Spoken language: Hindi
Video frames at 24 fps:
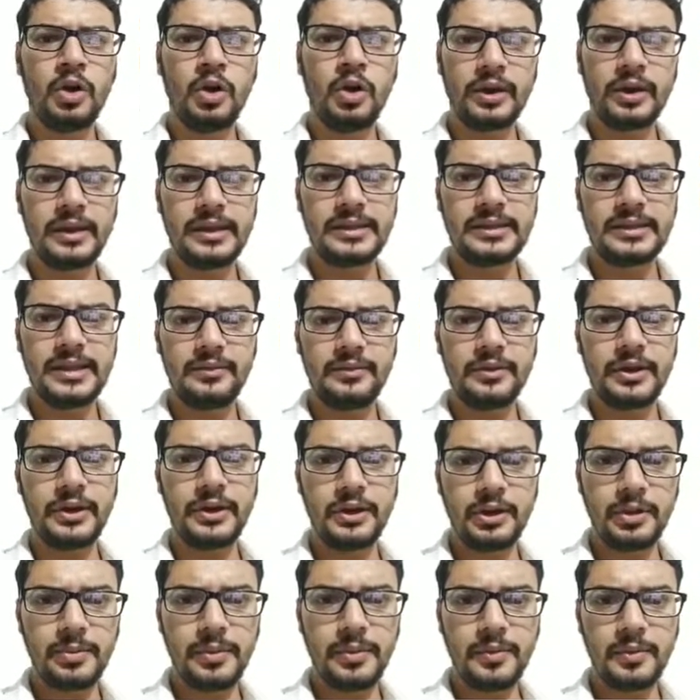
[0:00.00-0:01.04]
और इसी
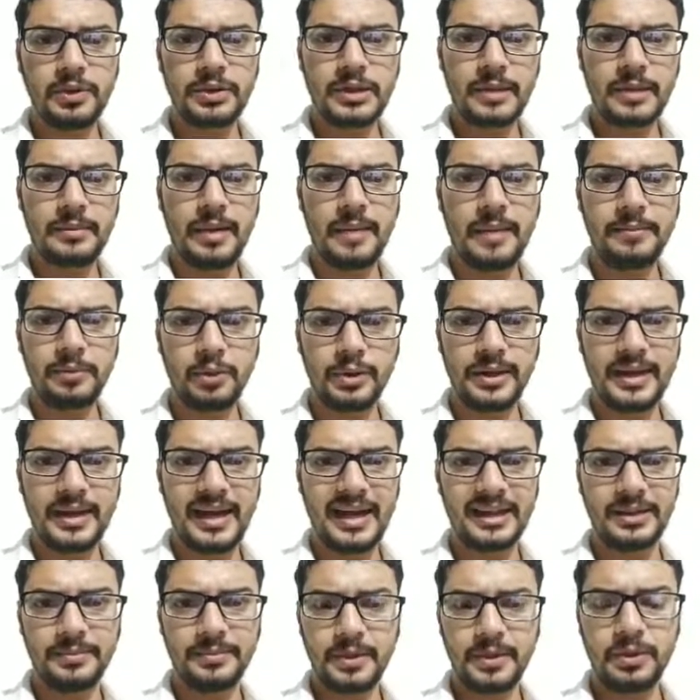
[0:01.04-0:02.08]
वीडियो में वो सब आपको
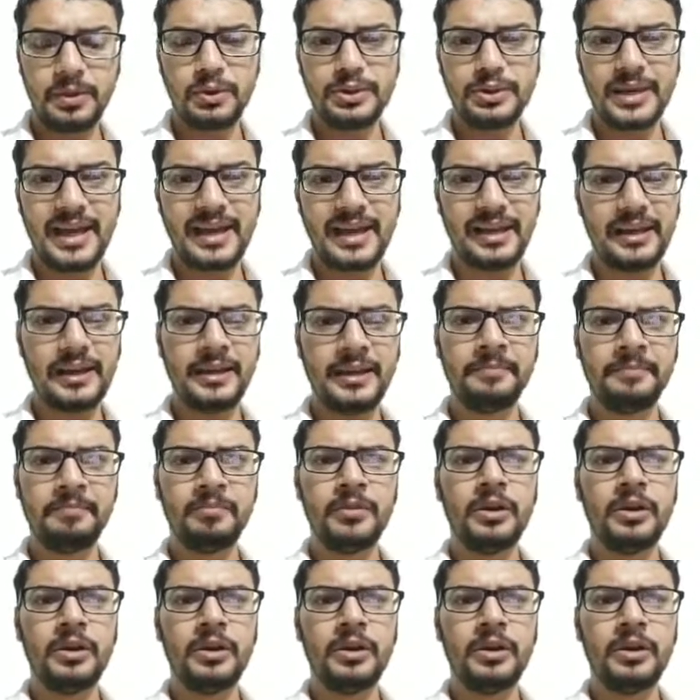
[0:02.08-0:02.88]
याद भी हो जाएंगे